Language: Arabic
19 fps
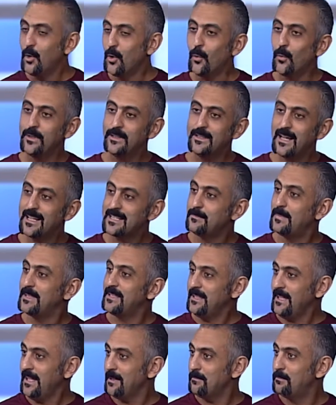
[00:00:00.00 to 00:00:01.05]
والناس
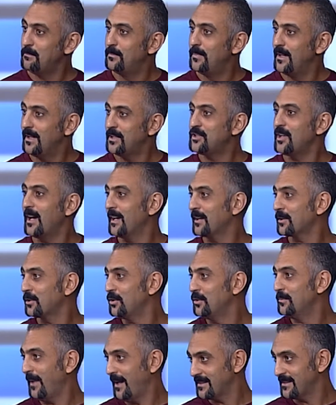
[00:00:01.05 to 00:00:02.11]
بتحب
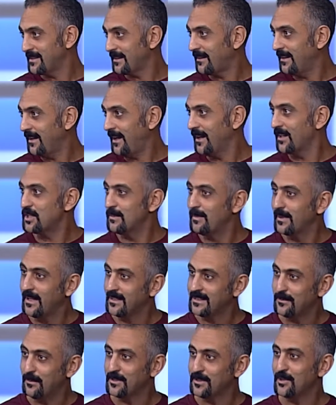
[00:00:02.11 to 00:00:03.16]
تشاركه مع اصدقاء على شبكات
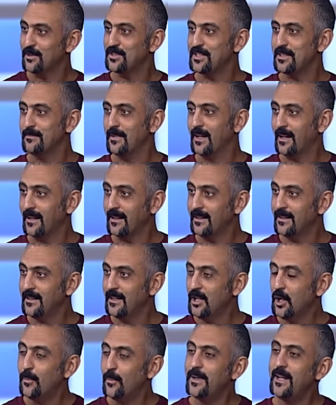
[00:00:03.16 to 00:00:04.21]
التواصل الاجتماعي
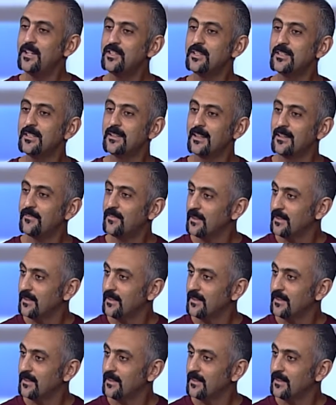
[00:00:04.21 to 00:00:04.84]
ومنها اجت